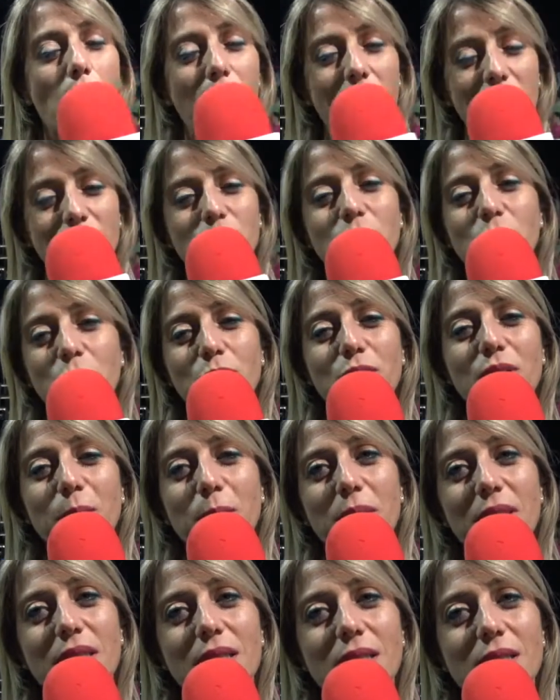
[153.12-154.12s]

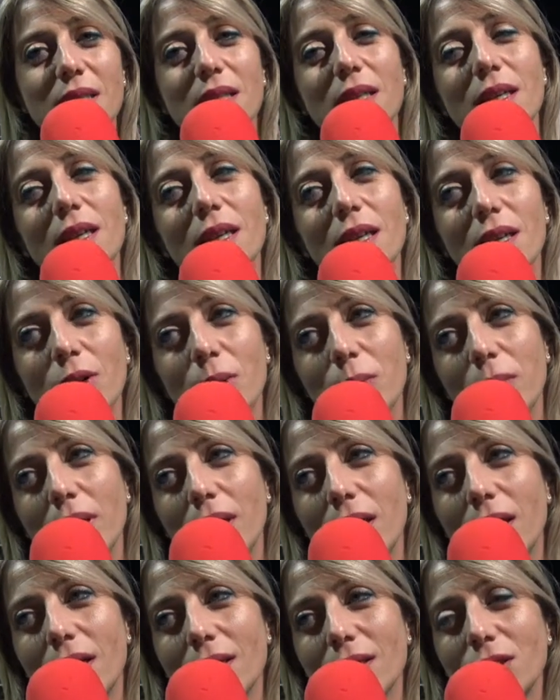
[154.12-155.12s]
Assolutamente sì,
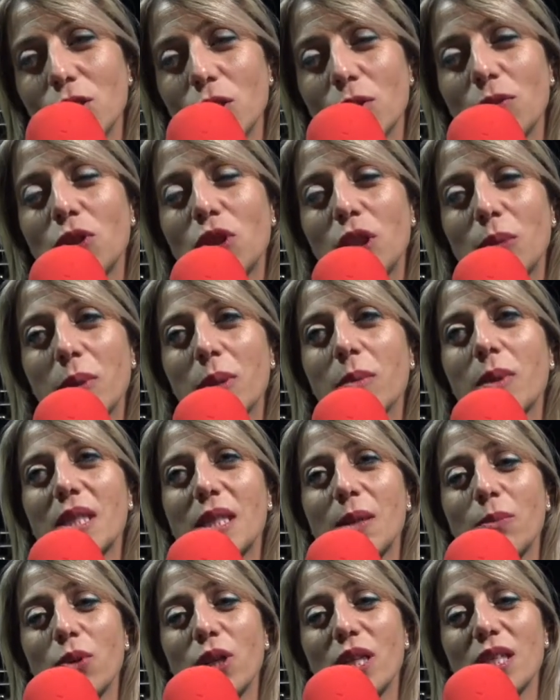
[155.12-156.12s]
come dicevo già prima
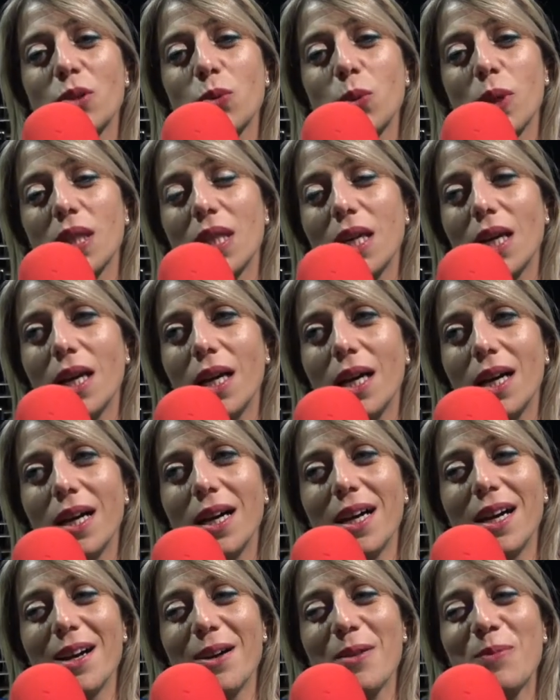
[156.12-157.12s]
siamo una
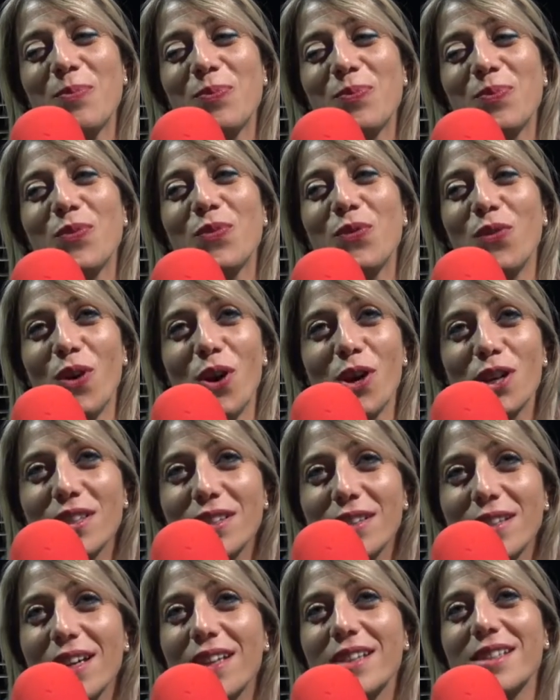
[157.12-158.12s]
squadra
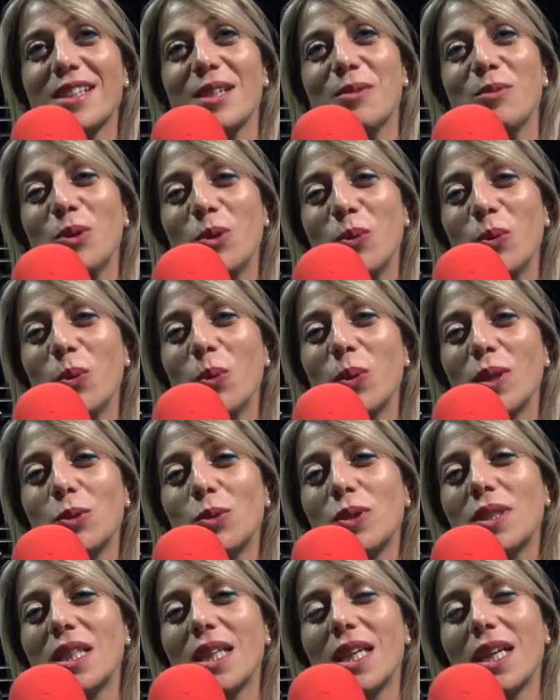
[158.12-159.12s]
forte, siamo comunque
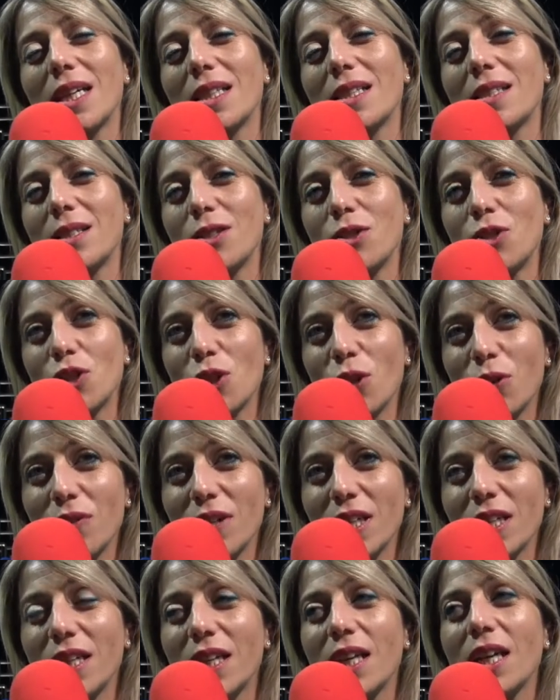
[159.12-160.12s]
tutti ragazzi
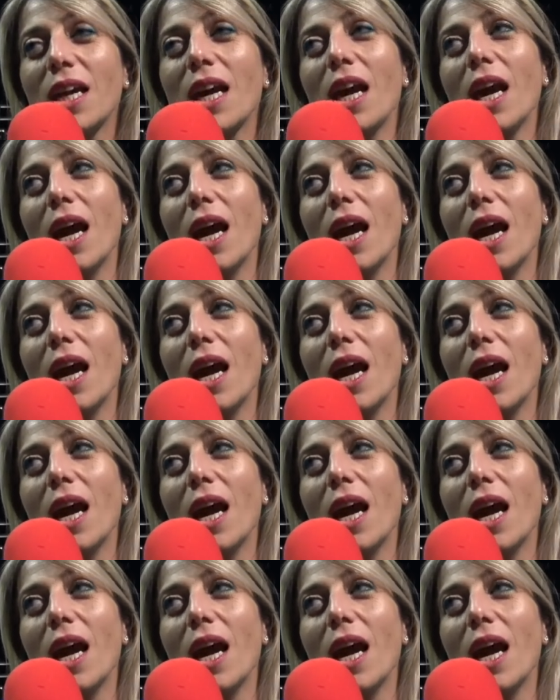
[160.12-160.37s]
giovani,